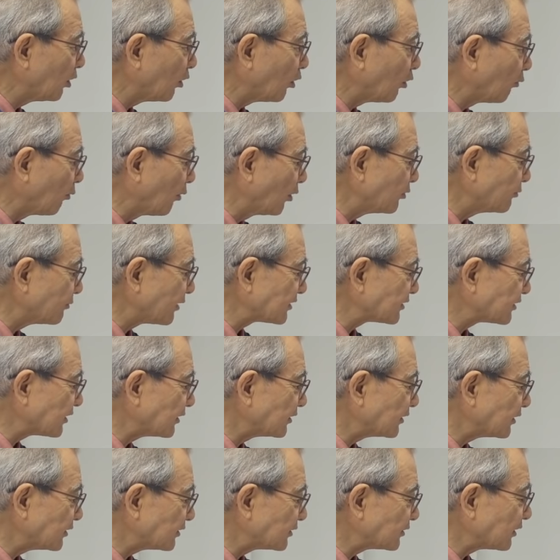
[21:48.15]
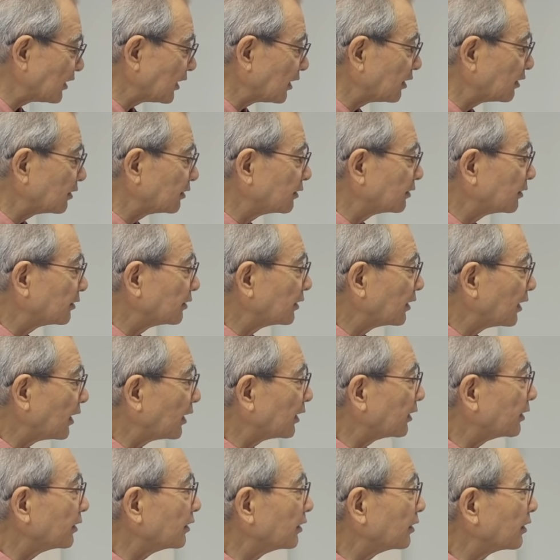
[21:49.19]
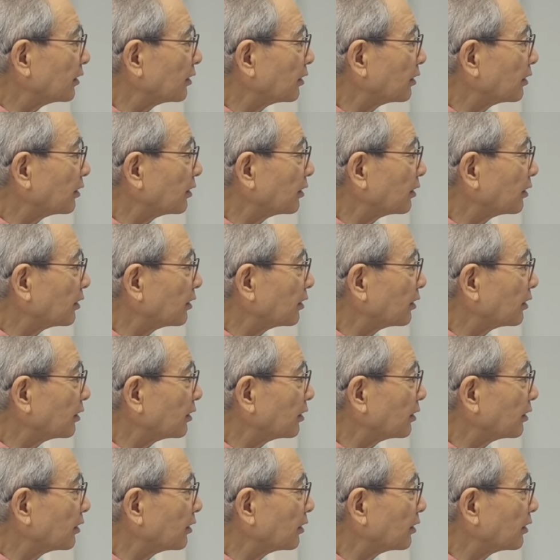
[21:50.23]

思いませんでした。はい。